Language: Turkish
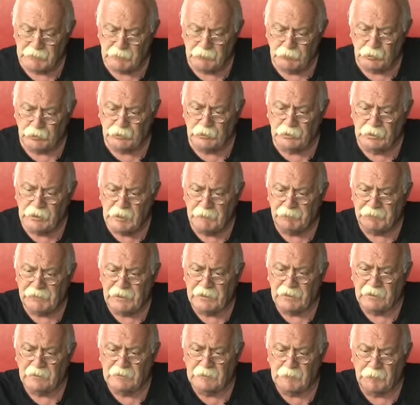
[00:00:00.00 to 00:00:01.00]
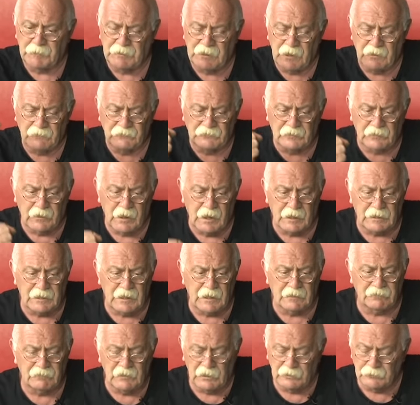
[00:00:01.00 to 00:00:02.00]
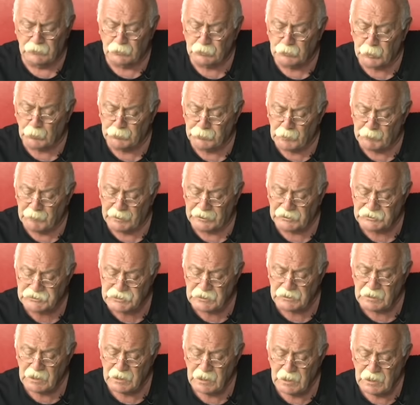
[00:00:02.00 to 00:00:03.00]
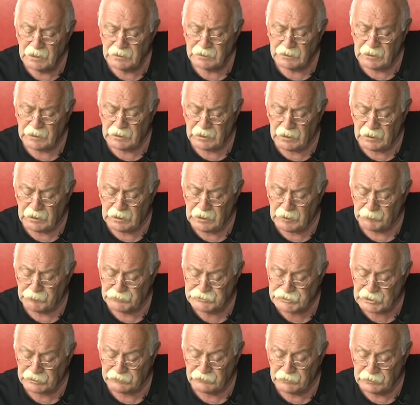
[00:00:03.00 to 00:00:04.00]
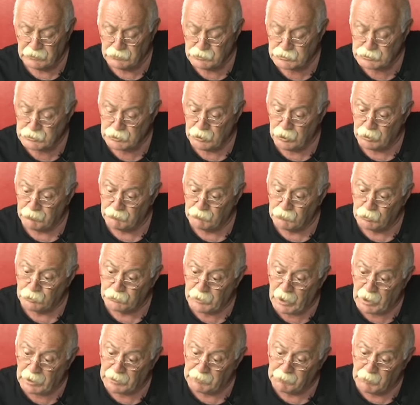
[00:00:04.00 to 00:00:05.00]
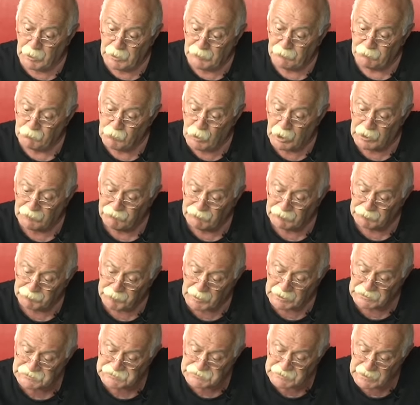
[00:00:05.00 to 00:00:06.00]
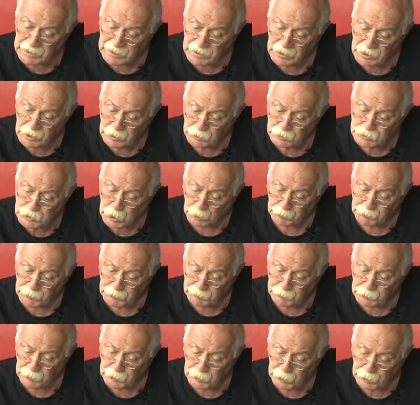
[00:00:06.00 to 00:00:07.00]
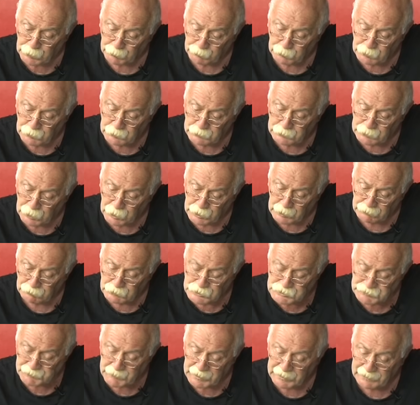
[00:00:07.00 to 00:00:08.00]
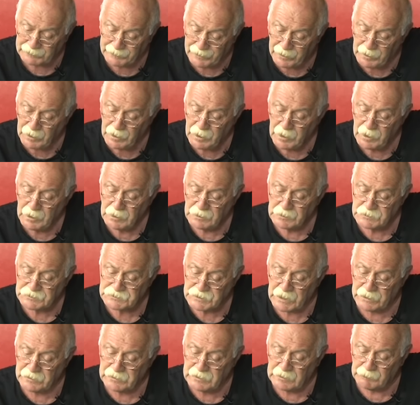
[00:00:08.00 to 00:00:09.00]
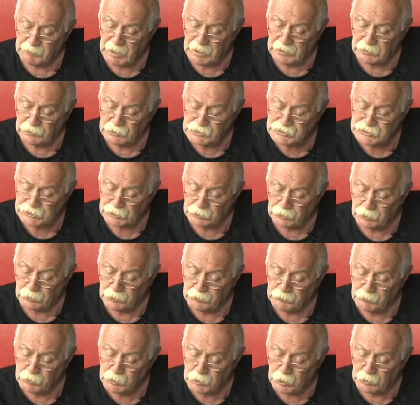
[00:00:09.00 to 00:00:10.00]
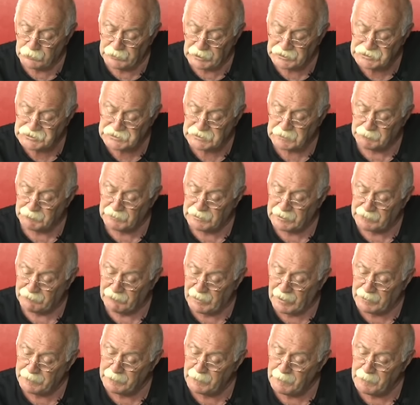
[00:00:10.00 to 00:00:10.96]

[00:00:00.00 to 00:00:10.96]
bütün iplerini tepeden tırnağa kendiliğinde toplamak için gereğini yapacak diye düşünüyorum. Burada ana muhalefet partisine çok büyük bir görev, görev düşmekte. Sayın Kemal Kılıçdaroğlu'nun bu konuda açıklamaları var.